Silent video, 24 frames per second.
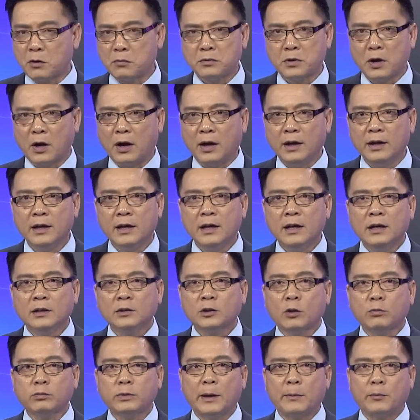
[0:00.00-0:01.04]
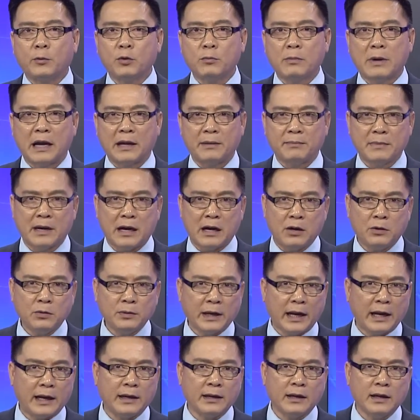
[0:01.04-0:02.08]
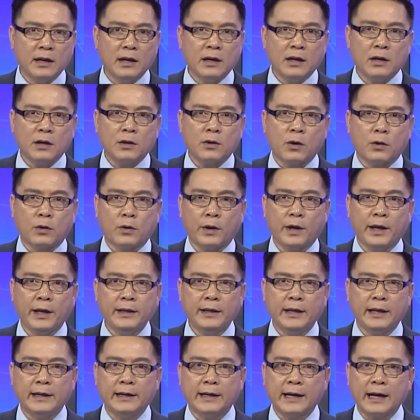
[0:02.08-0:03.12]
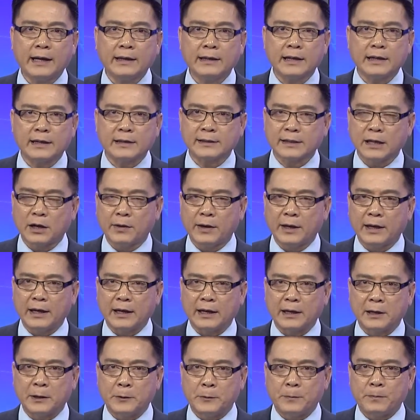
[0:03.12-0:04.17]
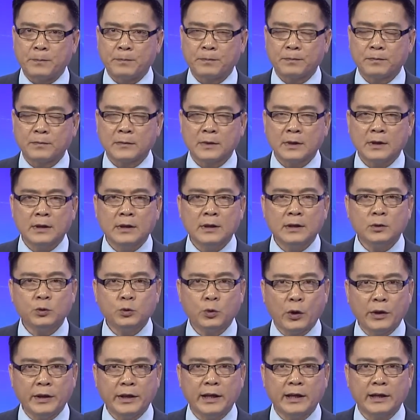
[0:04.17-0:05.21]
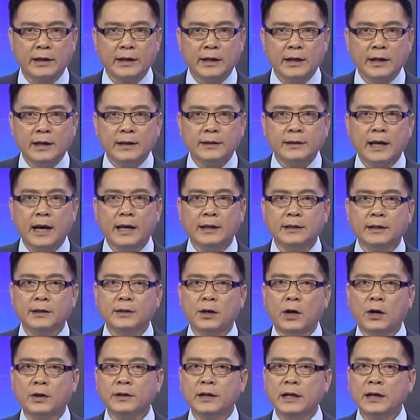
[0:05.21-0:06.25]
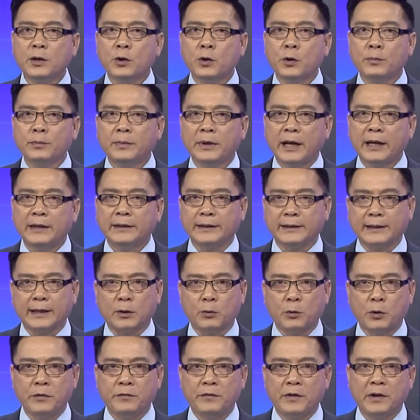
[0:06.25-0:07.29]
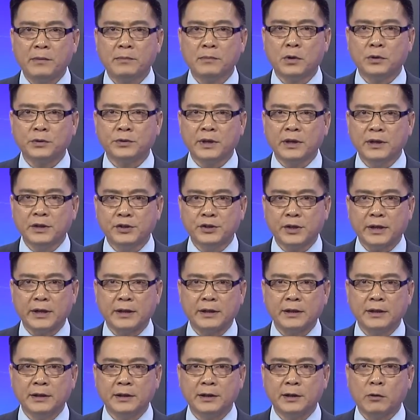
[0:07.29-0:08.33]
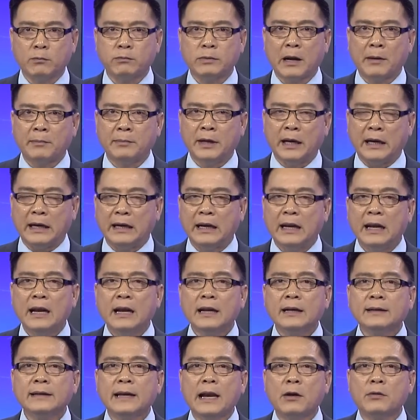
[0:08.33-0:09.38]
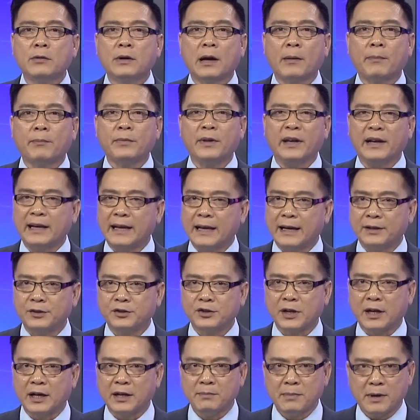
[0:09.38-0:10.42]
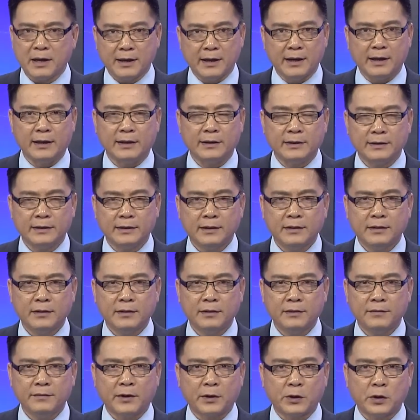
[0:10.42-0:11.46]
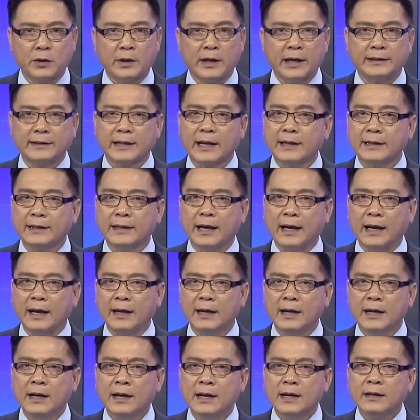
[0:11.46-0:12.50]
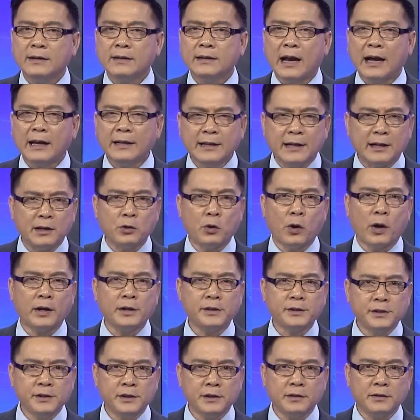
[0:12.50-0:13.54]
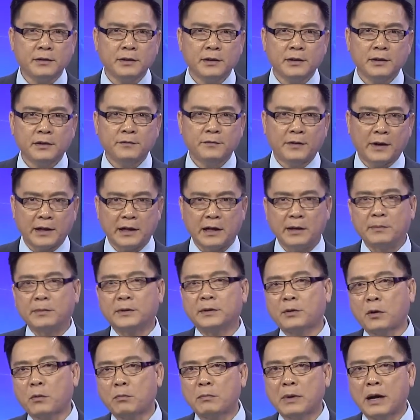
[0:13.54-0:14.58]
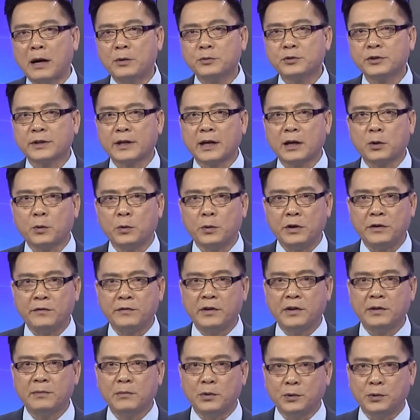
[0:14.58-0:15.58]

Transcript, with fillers: rõ thông điệp của bài báo này còn có ý gì khác đằng sau hay là không. Tuy nhiên, kể từ đó đến hôm nay thì các ủy viên Bộ Chính trị người gốc Nam Định đều gặp những ngang trái bất ngờ và có lẽ tác giả đã dự đoán trước và ngầm thông báo cho các ủy viên Bộ